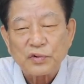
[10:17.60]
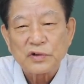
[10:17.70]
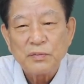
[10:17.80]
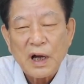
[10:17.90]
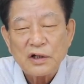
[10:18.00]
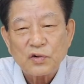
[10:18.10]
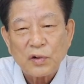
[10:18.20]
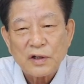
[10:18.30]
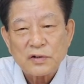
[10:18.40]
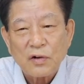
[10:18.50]
무슨 말이
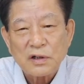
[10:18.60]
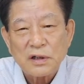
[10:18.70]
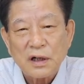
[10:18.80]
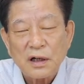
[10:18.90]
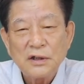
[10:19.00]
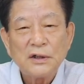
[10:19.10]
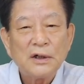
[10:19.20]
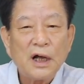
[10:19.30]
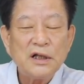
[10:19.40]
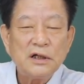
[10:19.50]
좋겠어. 그래서 내가,
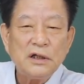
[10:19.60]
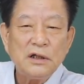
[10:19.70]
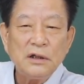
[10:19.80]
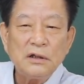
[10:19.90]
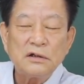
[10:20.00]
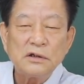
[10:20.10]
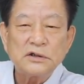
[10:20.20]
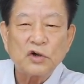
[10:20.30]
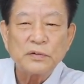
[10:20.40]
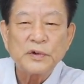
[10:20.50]
아, 이 글을
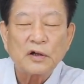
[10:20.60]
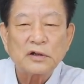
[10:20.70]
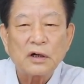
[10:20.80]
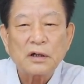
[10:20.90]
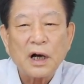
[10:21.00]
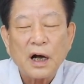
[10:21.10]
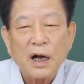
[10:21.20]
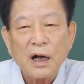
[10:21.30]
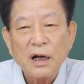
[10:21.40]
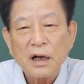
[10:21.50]
써주면
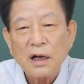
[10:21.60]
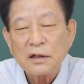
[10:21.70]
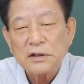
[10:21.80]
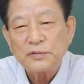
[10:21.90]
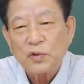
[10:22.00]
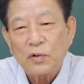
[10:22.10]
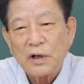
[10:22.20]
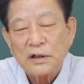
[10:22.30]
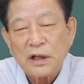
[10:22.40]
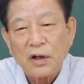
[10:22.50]
어떨까? 아, 참 좋을
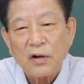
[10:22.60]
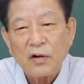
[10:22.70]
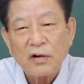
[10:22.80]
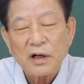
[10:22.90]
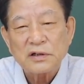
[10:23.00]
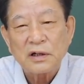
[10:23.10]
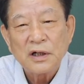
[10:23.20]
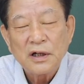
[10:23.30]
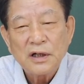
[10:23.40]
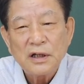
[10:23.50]
것 같아요. 그래서
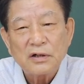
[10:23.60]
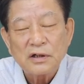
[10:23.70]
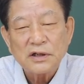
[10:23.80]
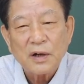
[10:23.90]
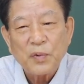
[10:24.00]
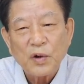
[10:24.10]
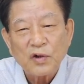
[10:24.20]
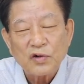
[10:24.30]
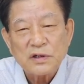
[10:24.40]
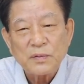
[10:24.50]
이 글을 제가
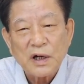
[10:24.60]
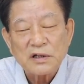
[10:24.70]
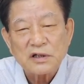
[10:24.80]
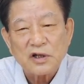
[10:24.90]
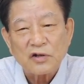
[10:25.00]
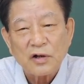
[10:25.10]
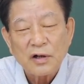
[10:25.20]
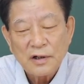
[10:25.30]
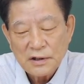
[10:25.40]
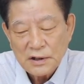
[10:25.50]
보내줬습니다. 그래서 써서
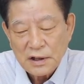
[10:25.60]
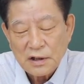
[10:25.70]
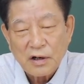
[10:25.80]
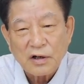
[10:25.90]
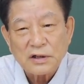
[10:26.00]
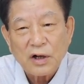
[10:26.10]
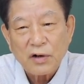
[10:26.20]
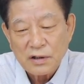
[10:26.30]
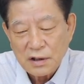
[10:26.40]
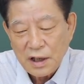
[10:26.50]
걸었다고
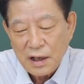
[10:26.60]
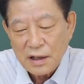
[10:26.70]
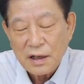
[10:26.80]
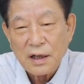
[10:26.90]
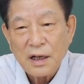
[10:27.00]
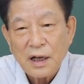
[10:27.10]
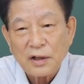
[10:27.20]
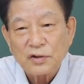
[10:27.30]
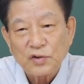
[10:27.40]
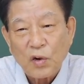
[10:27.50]
그러는데
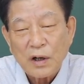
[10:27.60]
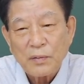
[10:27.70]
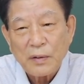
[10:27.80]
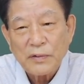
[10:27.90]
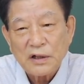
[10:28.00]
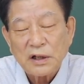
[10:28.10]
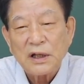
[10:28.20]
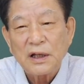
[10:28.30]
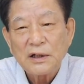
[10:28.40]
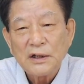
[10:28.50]
아주 좋아하는 말입니다.
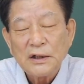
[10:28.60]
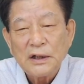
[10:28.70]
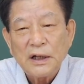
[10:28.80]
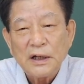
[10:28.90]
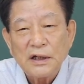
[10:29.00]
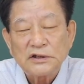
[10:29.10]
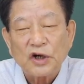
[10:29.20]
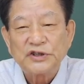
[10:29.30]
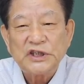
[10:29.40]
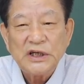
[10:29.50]
특히
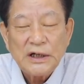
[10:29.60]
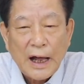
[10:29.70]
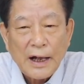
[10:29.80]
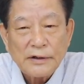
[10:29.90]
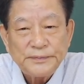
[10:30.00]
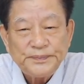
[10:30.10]
정치인이나